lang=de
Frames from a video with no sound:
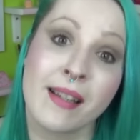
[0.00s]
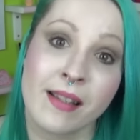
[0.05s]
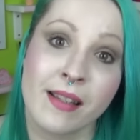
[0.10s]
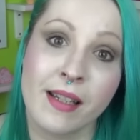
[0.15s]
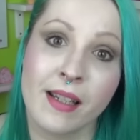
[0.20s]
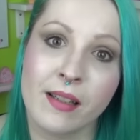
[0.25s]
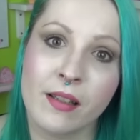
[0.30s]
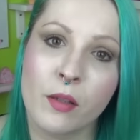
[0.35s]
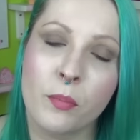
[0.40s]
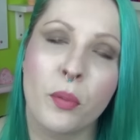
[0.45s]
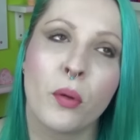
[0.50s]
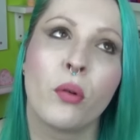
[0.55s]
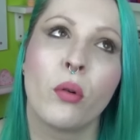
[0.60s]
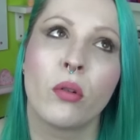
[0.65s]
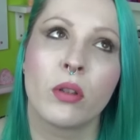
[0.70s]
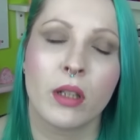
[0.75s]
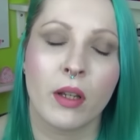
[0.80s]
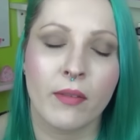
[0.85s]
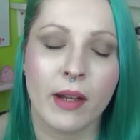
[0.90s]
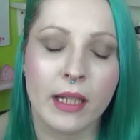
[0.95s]
das nächste
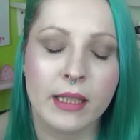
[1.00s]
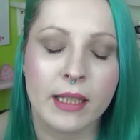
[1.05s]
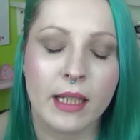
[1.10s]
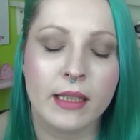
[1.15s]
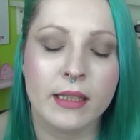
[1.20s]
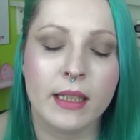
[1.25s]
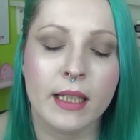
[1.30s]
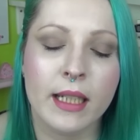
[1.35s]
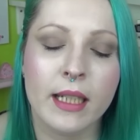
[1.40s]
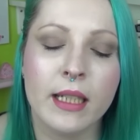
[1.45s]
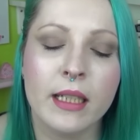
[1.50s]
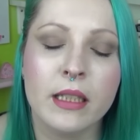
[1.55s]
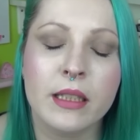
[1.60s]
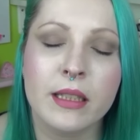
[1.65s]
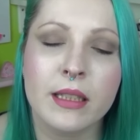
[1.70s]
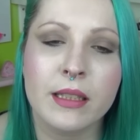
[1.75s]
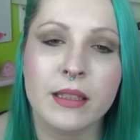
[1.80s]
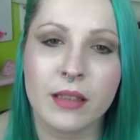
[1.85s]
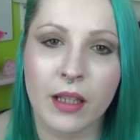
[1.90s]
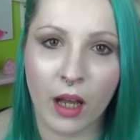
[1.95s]
Produkt, da war ich echt
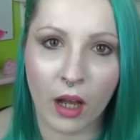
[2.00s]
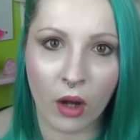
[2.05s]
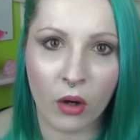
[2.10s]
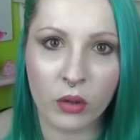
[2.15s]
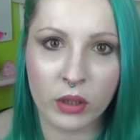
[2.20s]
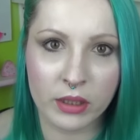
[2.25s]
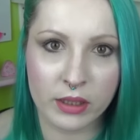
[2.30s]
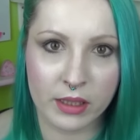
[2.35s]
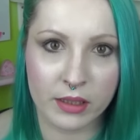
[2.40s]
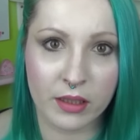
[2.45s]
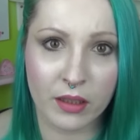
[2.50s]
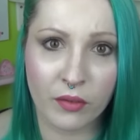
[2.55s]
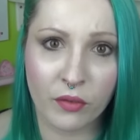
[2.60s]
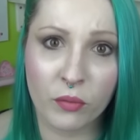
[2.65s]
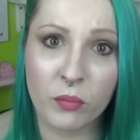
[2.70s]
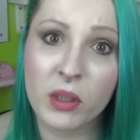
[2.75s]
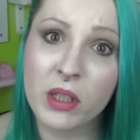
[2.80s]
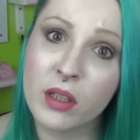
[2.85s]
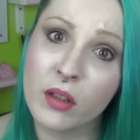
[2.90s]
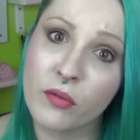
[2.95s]
richtig traurig, dass es
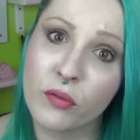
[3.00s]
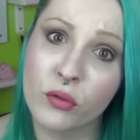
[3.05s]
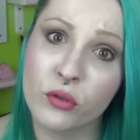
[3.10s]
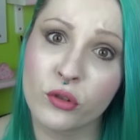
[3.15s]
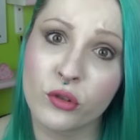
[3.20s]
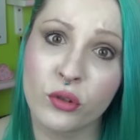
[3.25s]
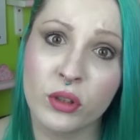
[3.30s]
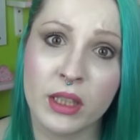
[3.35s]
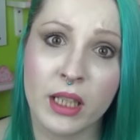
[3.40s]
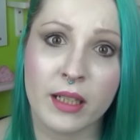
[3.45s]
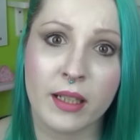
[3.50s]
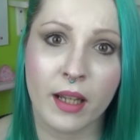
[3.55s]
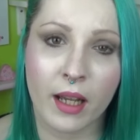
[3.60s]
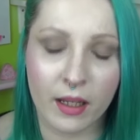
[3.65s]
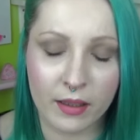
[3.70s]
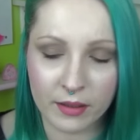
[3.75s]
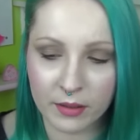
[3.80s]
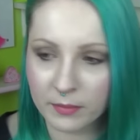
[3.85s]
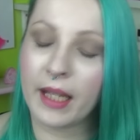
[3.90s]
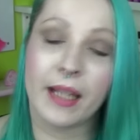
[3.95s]
für mich nicht funktioniert
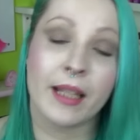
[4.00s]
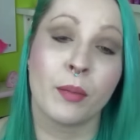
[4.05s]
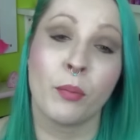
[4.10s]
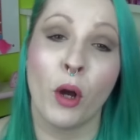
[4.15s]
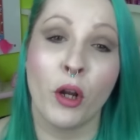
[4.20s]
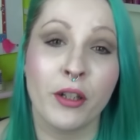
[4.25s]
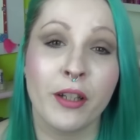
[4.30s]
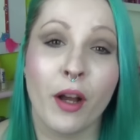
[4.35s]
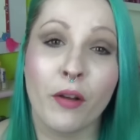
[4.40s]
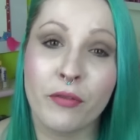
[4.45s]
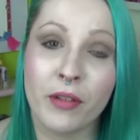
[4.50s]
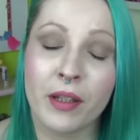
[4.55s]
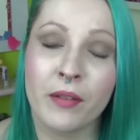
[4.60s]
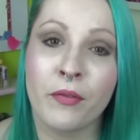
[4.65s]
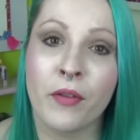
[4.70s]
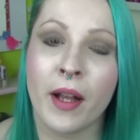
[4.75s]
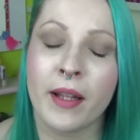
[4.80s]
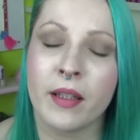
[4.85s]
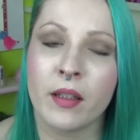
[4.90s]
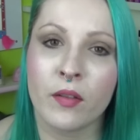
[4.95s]
hat. Ich mochte auf jeden
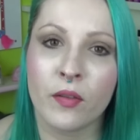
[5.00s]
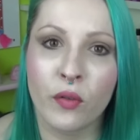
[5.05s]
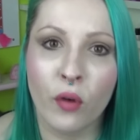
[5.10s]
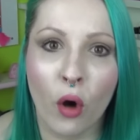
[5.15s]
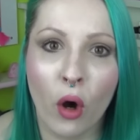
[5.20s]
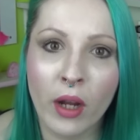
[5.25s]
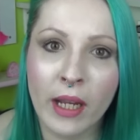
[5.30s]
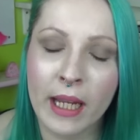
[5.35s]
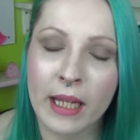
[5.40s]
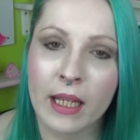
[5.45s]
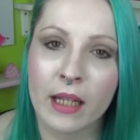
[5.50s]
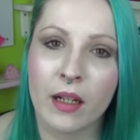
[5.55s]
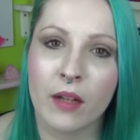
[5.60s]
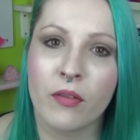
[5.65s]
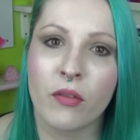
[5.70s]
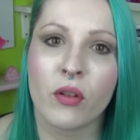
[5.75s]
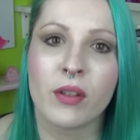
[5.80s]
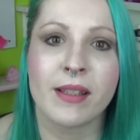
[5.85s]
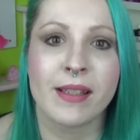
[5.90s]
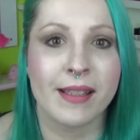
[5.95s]
Fall den Vorgänger
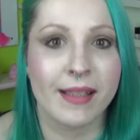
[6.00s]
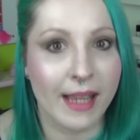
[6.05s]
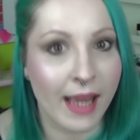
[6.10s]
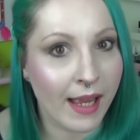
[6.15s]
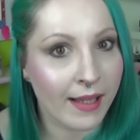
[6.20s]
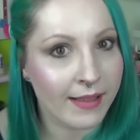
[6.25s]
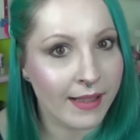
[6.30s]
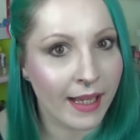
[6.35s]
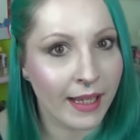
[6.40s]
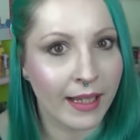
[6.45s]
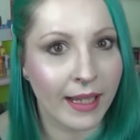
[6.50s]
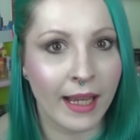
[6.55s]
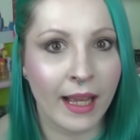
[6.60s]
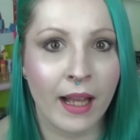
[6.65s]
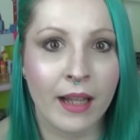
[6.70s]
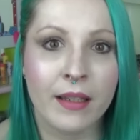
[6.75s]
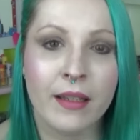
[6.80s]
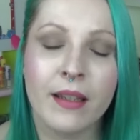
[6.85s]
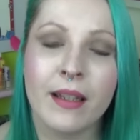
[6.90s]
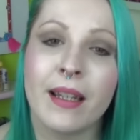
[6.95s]
davon sehr, sehr
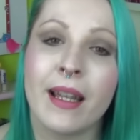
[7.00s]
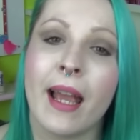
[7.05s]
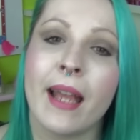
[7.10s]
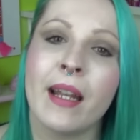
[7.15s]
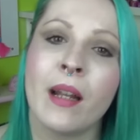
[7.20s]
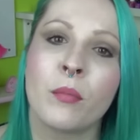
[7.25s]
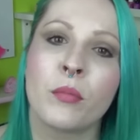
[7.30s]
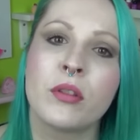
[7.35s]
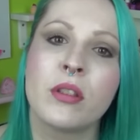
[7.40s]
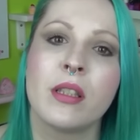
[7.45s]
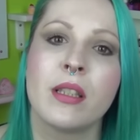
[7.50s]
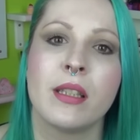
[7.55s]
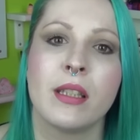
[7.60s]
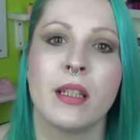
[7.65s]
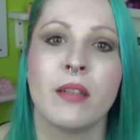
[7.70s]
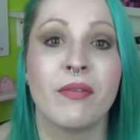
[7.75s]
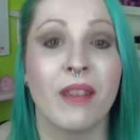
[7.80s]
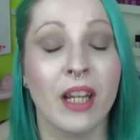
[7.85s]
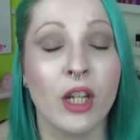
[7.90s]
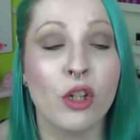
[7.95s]
gerne. Leider musste ich
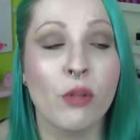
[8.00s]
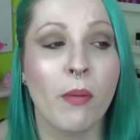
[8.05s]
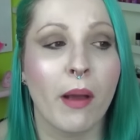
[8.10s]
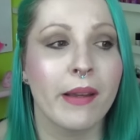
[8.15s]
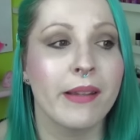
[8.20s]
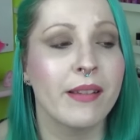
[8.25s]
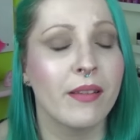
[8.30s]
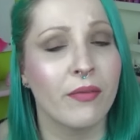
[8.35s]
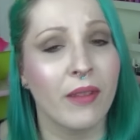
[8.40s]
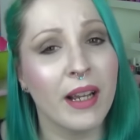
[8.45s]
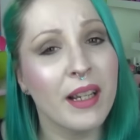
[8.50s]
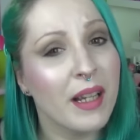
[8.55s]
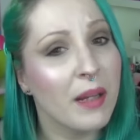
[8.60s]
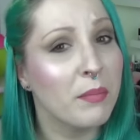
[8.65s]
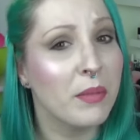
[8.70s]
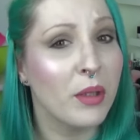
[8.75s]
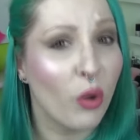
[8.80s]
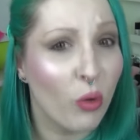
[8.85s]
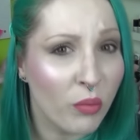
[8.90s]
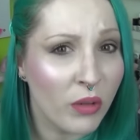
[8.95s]
den wegschmeißen, weil er
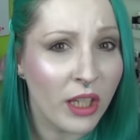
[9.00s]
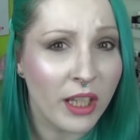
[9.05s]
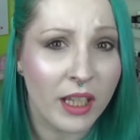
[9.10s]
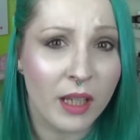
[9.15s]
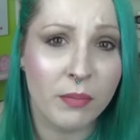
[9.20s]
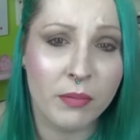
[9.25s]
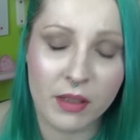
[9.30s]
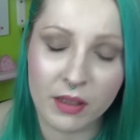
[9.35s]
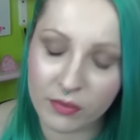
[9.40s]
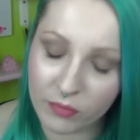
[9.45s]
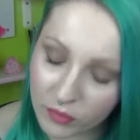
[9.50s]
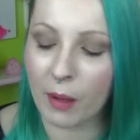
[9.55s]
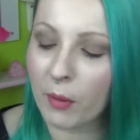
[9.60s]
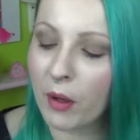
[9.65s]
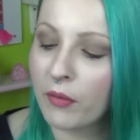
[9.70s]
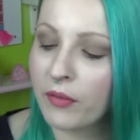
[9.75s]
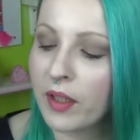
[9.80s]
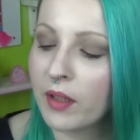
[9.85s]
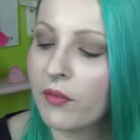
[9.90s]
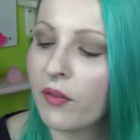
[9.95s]
mir umgekippt ist.
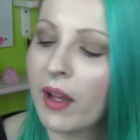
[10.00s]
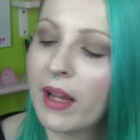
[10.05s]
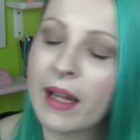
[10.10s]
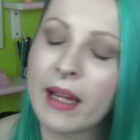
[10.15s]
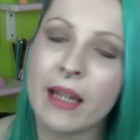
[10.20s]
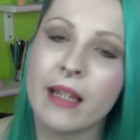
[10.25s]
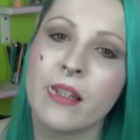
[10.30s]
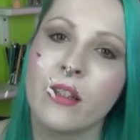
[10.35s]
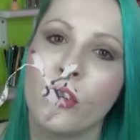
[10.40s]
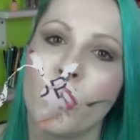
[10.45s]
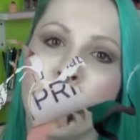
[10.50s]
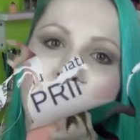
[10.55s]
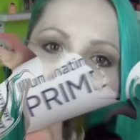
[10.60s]
Aber auf jeden Fall rede ich